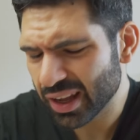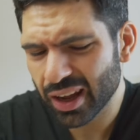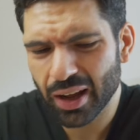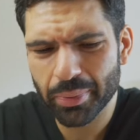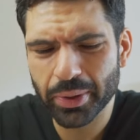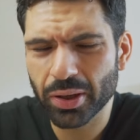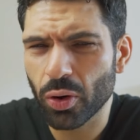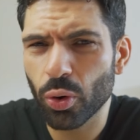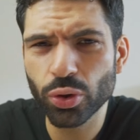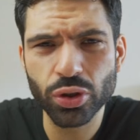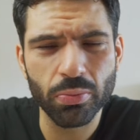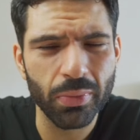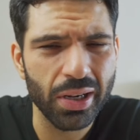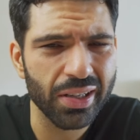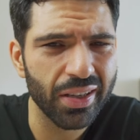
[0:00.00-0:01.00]
ja, habe ich auch
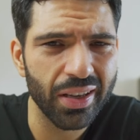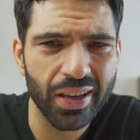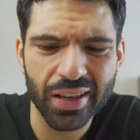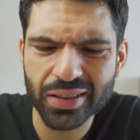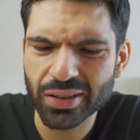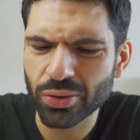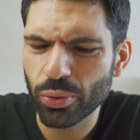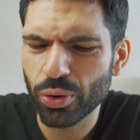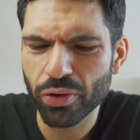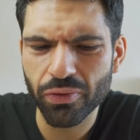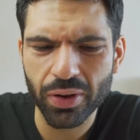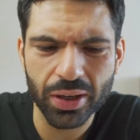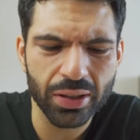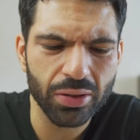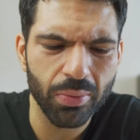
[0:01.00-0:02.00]
schon mal gegessen,
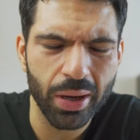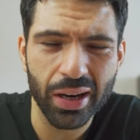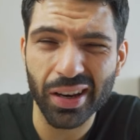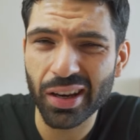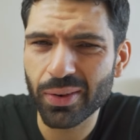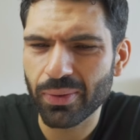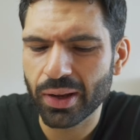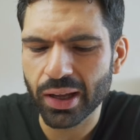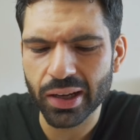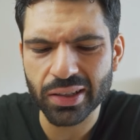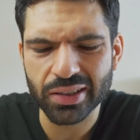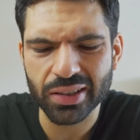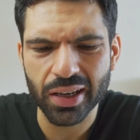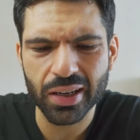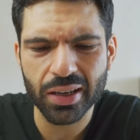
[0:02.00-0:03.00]
irgendwann zu meiner nicht veganen
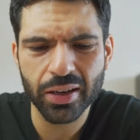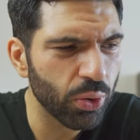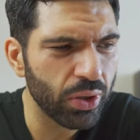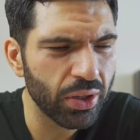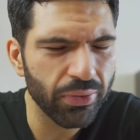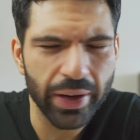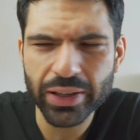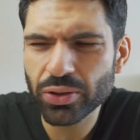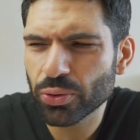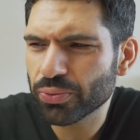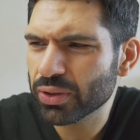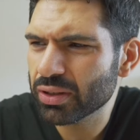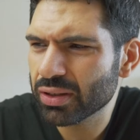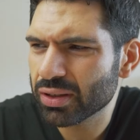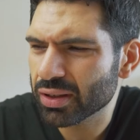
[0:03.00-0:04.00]
Zeit. Und ich weiß auch,
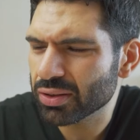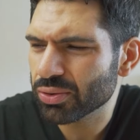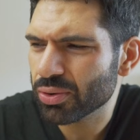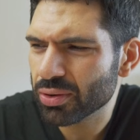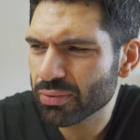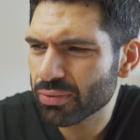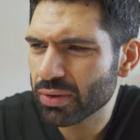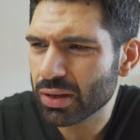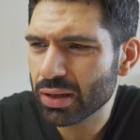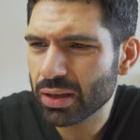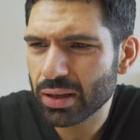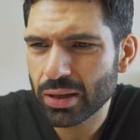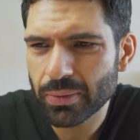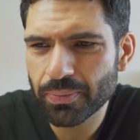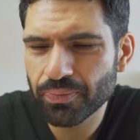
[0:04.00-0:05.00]
wie sich das
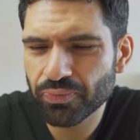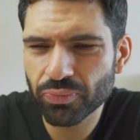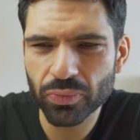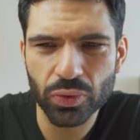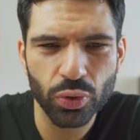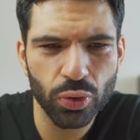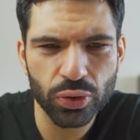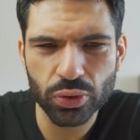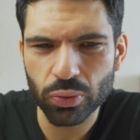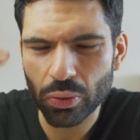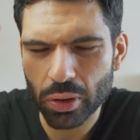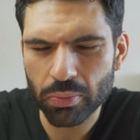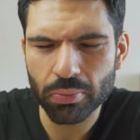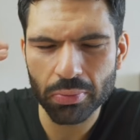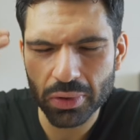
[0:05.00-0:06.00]
irgendwie noch so
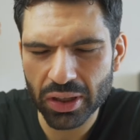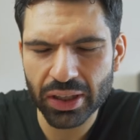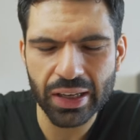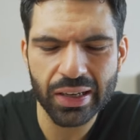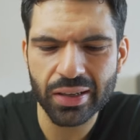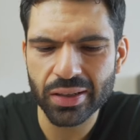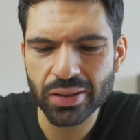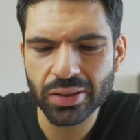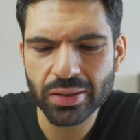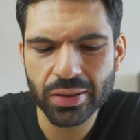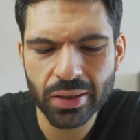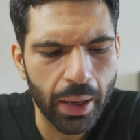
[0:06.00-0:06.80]
im Gedächtnis